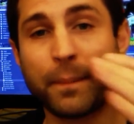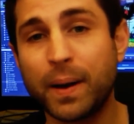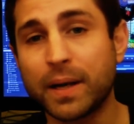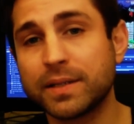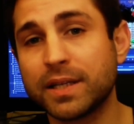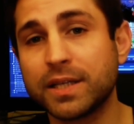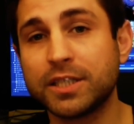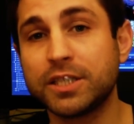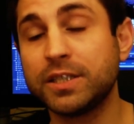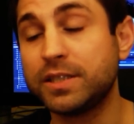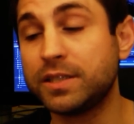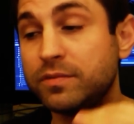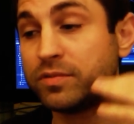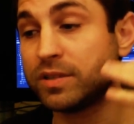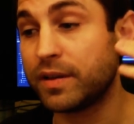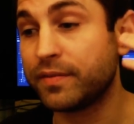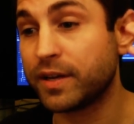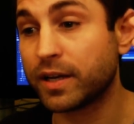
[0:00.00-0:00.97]
à partager
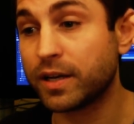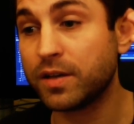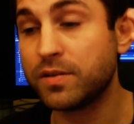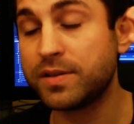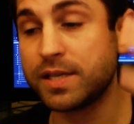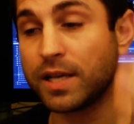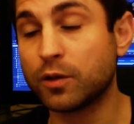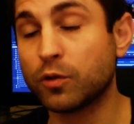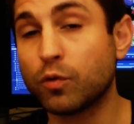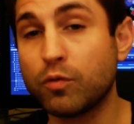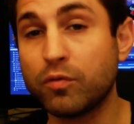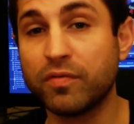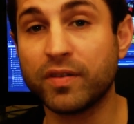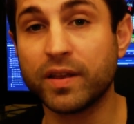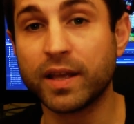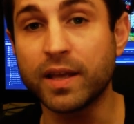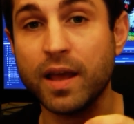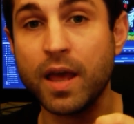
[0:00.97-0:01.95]
si vous avez réussi à
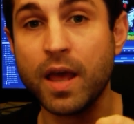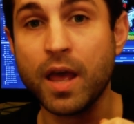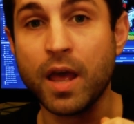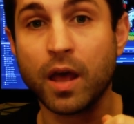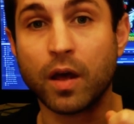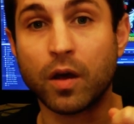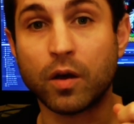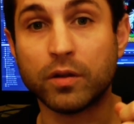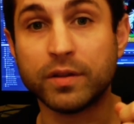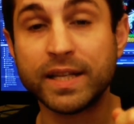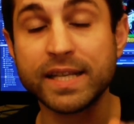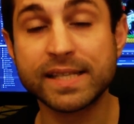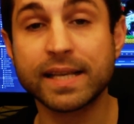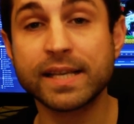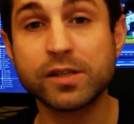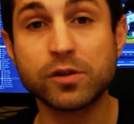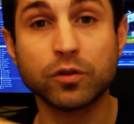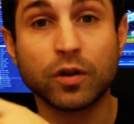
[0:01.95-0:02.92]
trouver, euh, ne
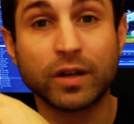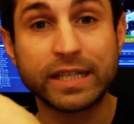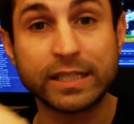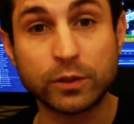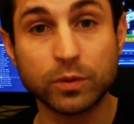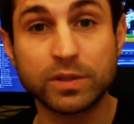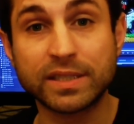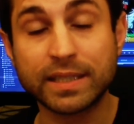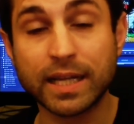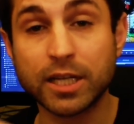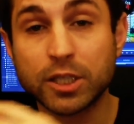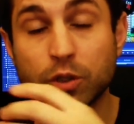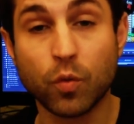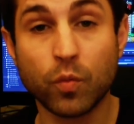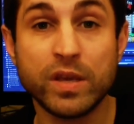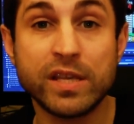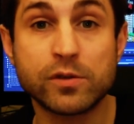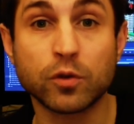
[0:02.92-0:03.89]
serait-ce que dans les autres stages
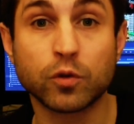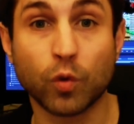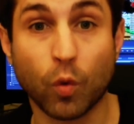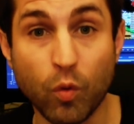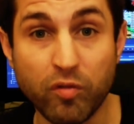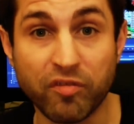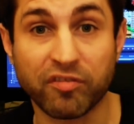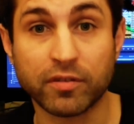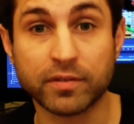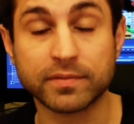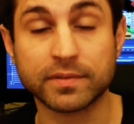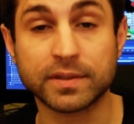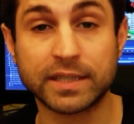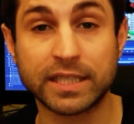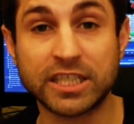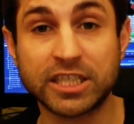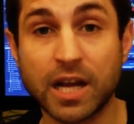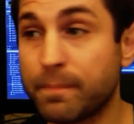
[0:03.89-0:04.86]
où il se trouve,
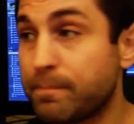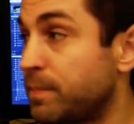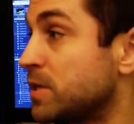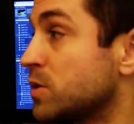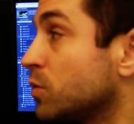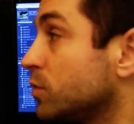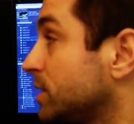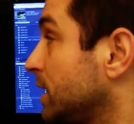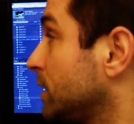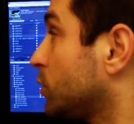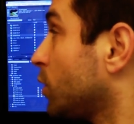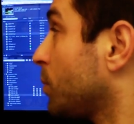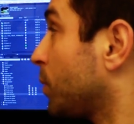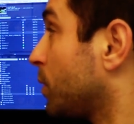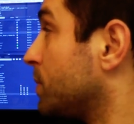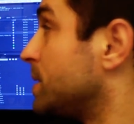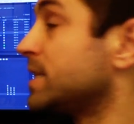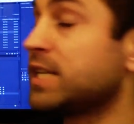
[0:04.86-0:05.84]
déjà, parce qu'on sait que dans
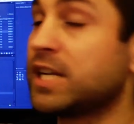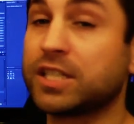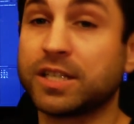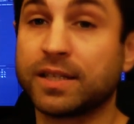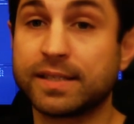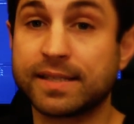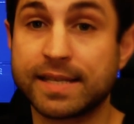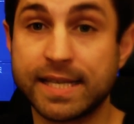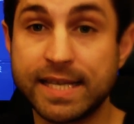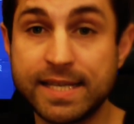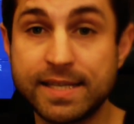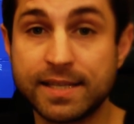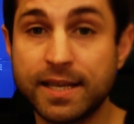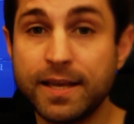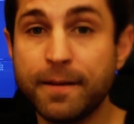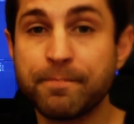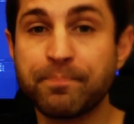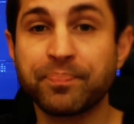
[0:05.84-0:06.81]
le premier stage c'est
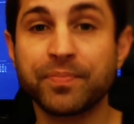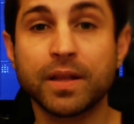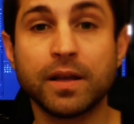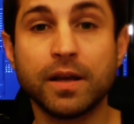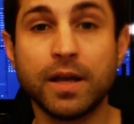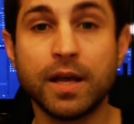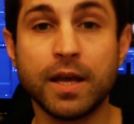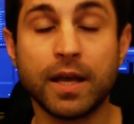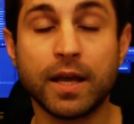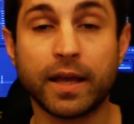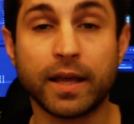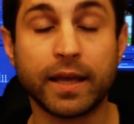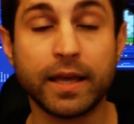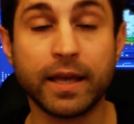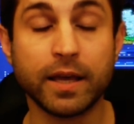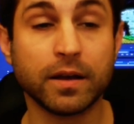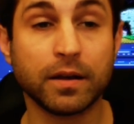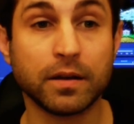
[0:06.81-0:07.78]
ici,
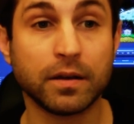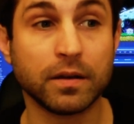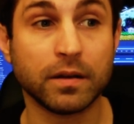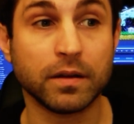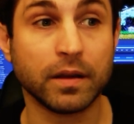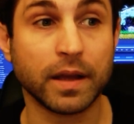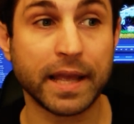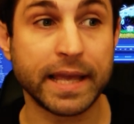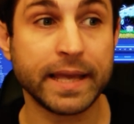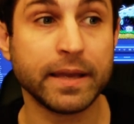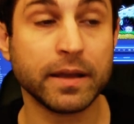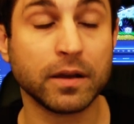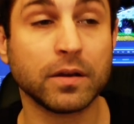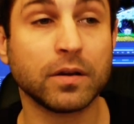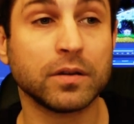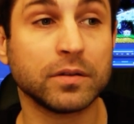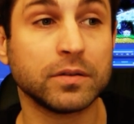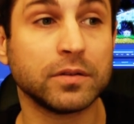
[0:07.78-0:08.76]
et, euh,
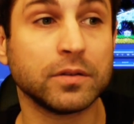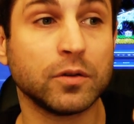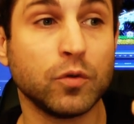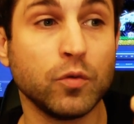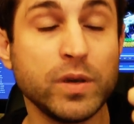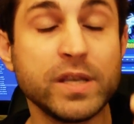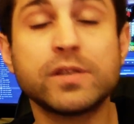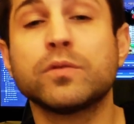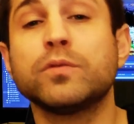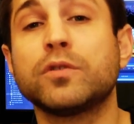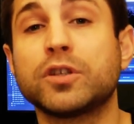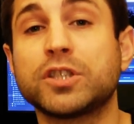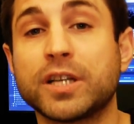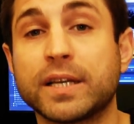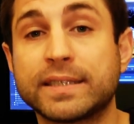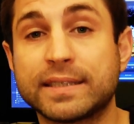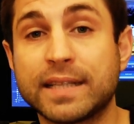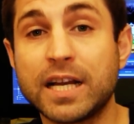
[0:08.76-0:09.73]
où ils sont dans
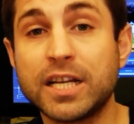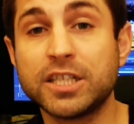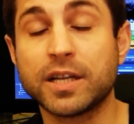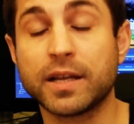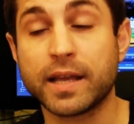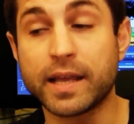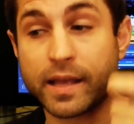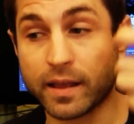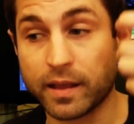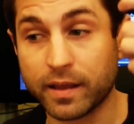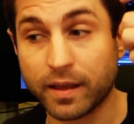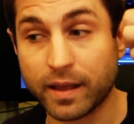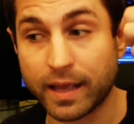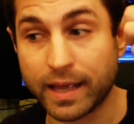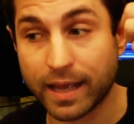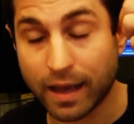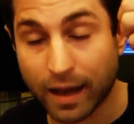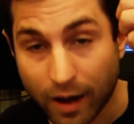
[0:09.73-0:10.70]
chaque stage,
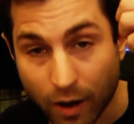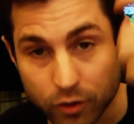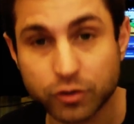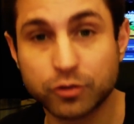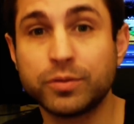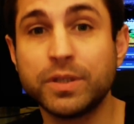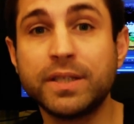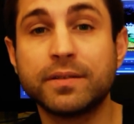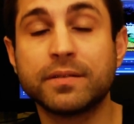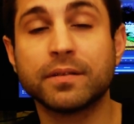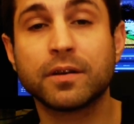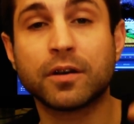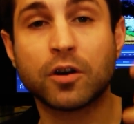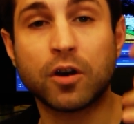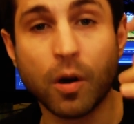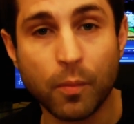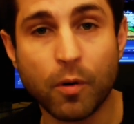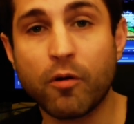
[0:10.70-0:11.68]
et ensuite
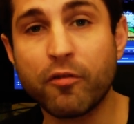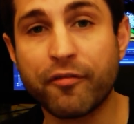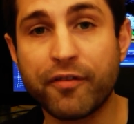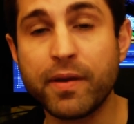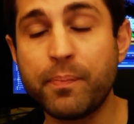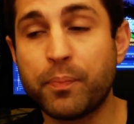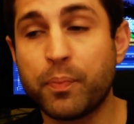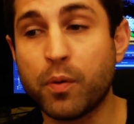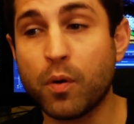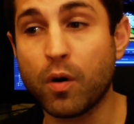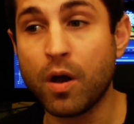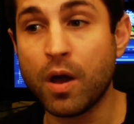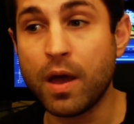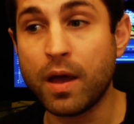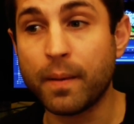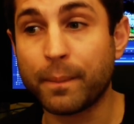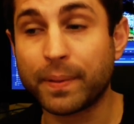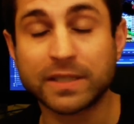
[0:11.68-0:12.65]
comment on fait pour...
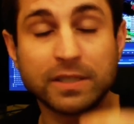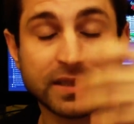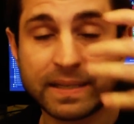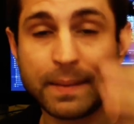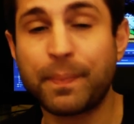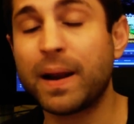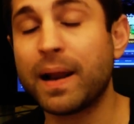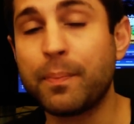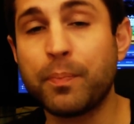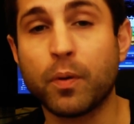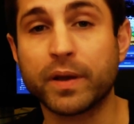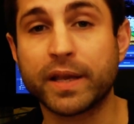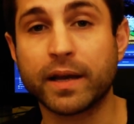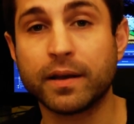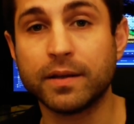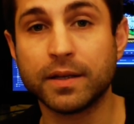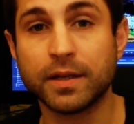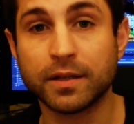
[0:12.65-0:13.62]
Parce que c'est pas là pour
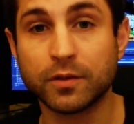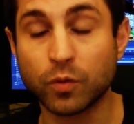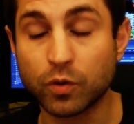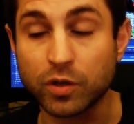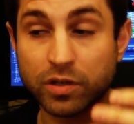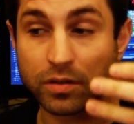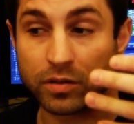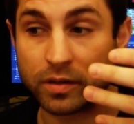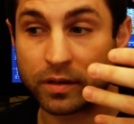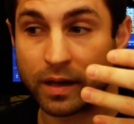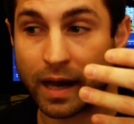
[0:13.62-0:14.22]
rien, donc euh,